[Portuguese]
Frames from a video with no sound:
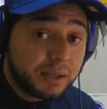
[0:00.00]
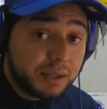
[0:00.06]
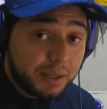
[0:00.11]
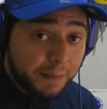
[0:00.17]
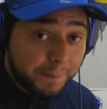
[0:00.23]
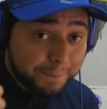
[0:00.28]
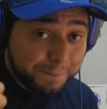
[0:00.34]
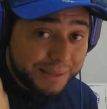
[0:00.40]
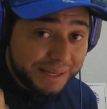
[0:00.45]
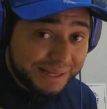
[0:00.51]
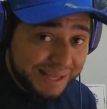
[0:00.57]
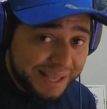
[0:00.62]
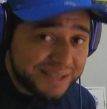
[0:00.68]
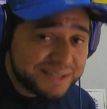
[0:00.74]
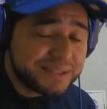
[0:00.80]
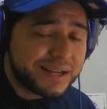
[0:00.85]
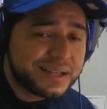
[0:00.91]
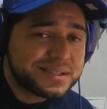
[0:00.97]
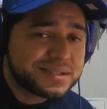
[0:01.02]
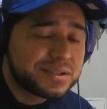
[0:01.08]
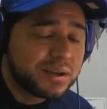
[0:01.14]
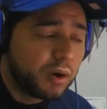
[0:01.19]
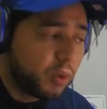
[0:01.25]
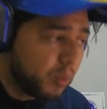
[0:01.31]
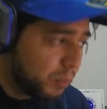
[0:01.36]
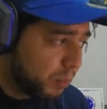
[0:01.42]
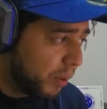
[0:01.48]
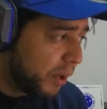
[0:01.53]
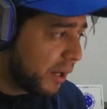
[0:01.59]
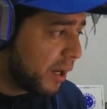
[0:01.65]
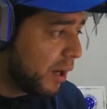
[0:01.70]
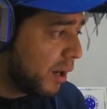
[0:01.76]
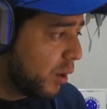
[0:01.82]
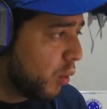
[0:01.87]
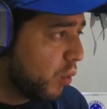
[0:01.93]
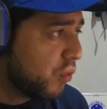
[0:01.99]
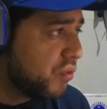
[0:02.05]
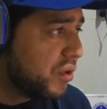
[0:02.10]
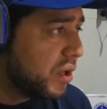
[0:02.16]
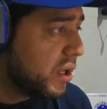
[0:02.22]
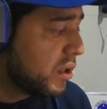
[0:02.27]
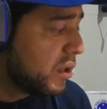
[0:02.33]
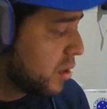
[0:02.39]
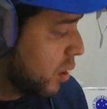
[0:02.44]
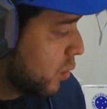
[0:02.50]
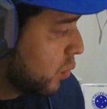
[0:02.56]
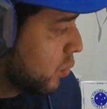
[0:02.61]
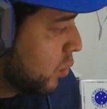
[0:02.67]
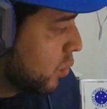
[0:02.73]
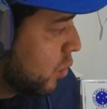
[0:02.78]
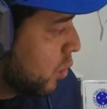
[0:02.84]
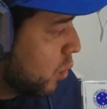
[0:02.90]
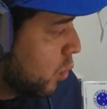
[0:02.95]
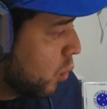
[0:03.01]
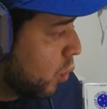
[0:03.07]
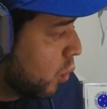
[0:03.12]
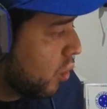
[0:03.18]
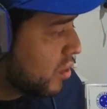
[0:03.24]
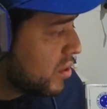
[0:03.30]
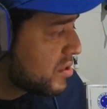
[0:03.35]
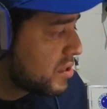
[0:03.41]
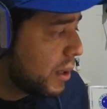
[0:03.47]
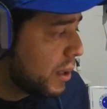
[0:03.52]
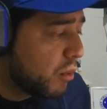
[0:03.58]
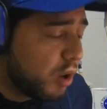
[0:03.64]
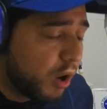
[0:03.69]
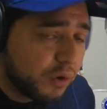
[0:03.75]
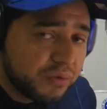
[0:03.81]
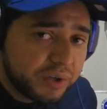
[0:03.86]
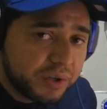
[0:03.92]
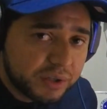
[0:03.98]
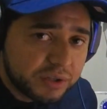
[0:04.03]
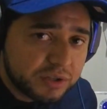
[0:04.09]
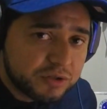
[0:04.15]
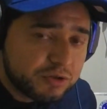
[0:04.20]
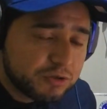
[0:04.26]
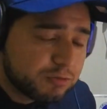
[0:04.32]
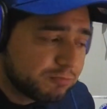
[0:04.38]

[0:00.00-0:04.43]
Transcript: Beleza, nação? Bora ouvir então o Samuel Venâncio.